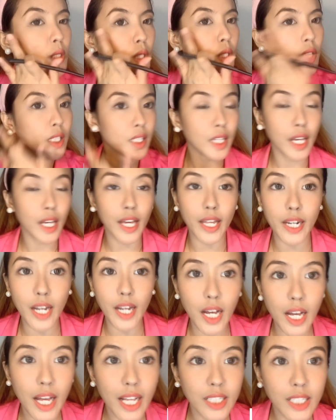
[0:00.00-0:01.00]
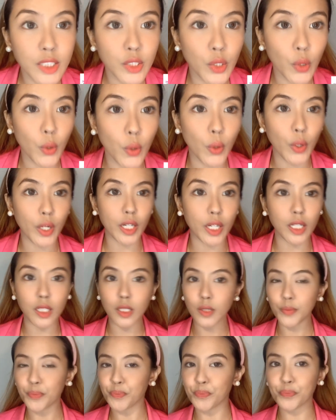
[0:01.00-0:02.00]
yan, as your,
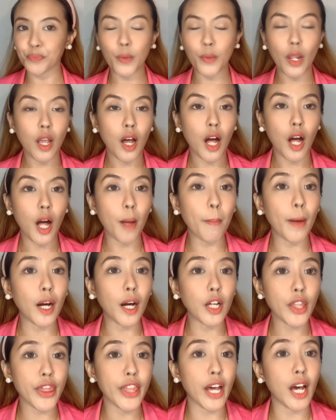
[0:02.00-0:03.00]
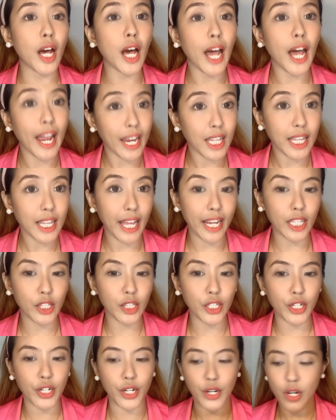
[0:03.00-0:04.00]
how about the
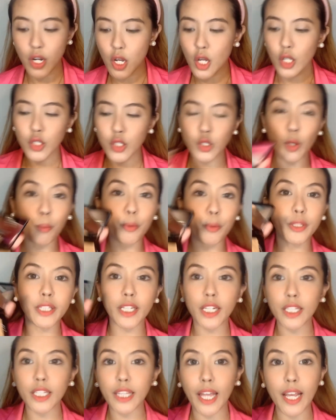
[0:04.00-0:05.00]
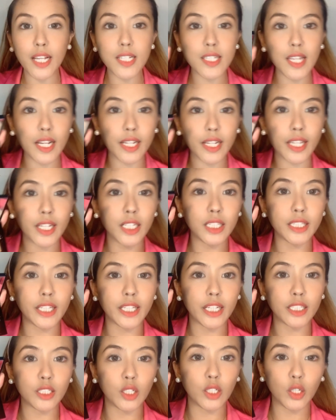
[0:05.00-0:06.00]
highlighter? So, punta na tayo sa
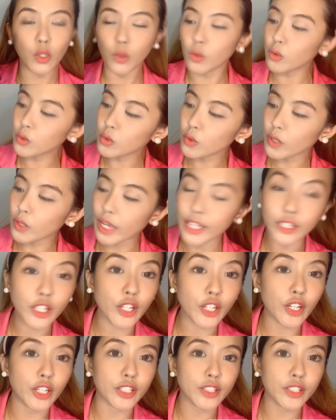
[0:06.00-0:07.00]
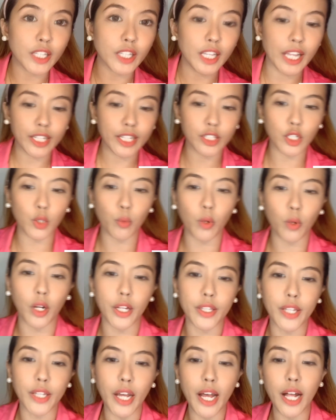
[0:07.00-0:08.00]
Gilded Glow. Ito yon the lighter
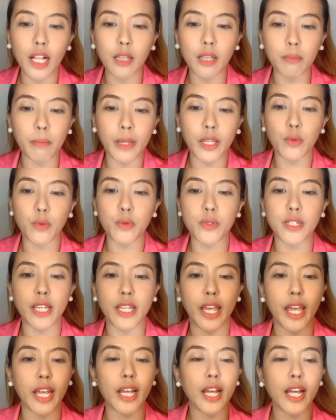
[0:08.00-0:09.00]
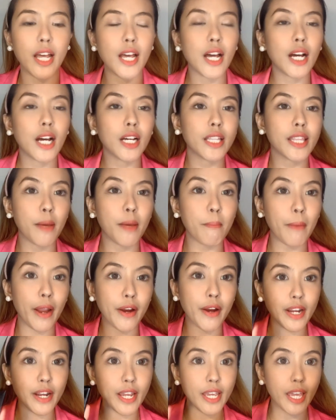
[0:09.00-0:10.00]
one. I'll be using the
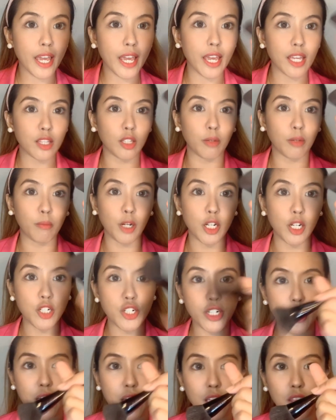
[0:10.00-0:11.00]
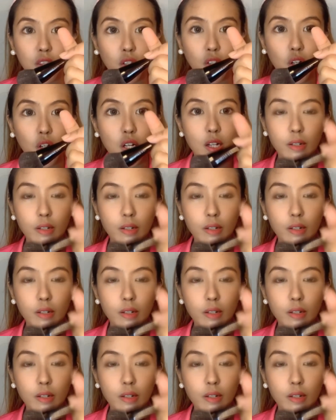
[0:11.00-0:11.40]
Mary Kay to brush din to.